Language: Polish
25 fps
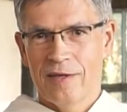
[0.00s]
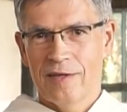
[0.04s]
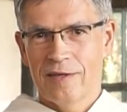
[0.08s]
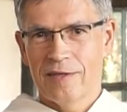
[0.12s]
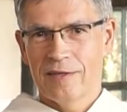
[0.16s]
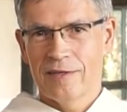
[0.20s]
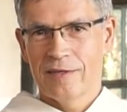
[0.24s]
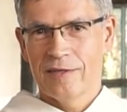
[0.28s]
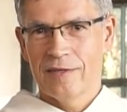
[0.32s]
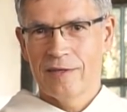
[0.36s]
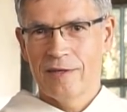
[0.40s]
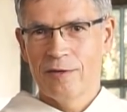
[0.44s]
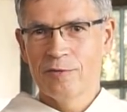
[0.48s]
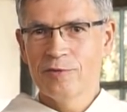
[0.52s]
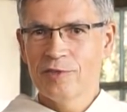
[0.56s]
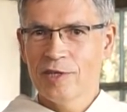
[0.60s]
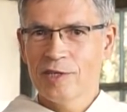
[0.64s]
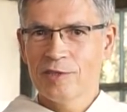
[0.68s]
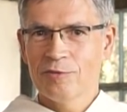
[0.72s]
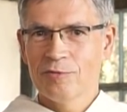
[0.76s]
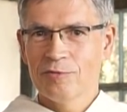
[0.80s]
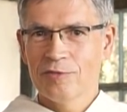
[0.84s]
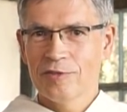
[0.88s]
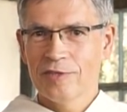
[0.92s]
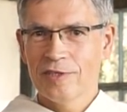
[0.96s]
E, ludzie,
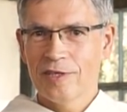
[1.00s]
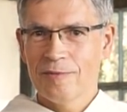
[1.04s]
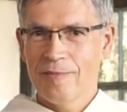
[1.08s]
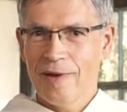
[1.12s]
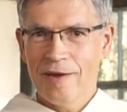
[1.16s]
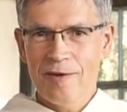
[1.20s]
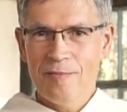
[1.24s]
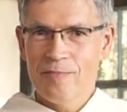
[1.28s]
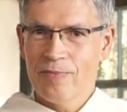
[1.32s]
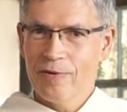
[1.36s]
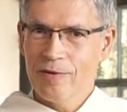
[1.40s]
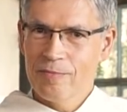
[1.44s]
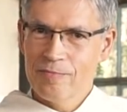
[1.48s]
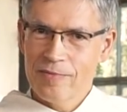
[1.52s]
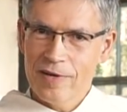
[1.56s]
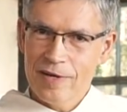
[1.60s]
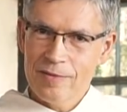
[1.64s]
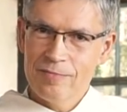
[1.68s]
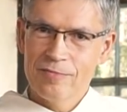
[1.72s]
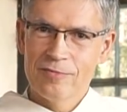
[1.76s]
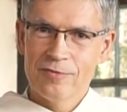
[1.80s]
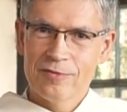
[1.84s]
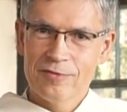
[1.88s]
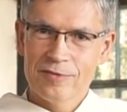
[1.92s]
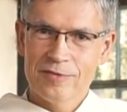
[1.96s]
którzy nie mają
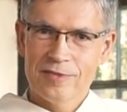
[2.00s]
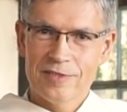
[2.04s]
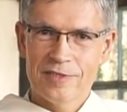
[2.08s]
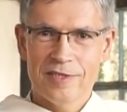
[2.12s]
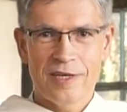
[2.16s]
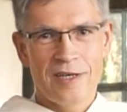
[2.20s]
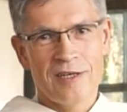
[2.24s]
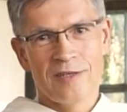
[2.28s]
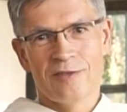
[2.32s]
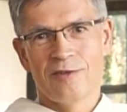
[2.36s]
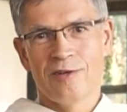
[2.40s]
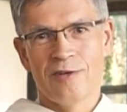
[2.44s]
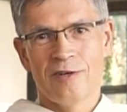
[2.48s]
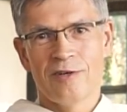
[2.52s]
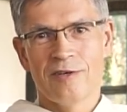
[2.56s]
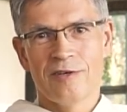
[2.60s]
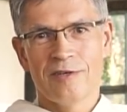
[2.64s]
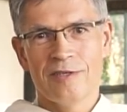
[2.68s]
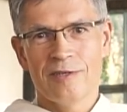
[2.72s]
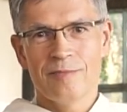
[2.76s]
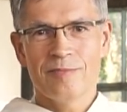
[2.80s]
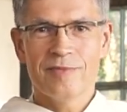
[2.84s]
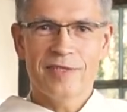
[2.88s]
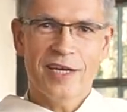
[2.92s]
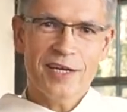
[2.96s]
problemu z
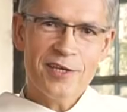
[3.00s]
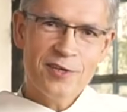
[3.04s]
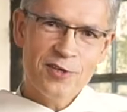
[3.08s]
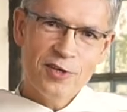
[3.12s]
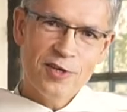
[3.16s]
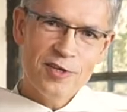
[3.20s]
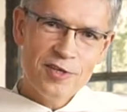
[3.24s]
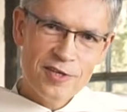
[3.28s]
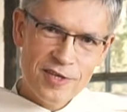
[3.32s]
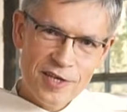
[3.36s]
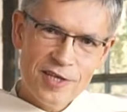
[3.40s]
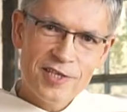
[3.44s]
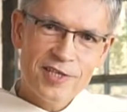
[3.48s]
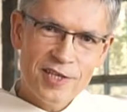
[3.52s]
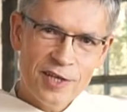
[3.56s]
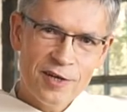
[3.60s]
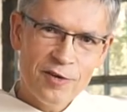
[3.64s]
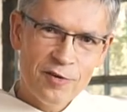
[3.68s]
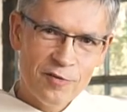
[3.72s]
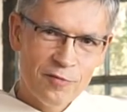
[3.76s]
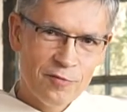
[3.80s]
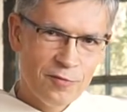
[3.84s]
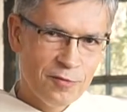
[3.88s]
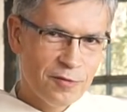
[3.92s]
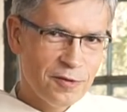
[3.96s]
alkoholem, tak się nie
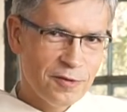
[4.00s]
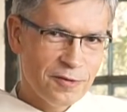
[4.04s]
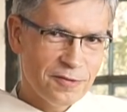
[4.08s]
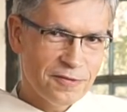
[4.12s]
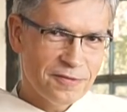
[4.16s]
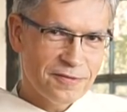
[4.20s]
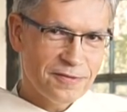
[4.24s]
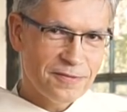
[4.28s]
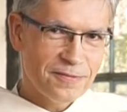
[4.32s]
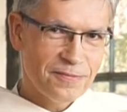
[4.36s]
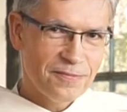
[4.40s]
zachowują.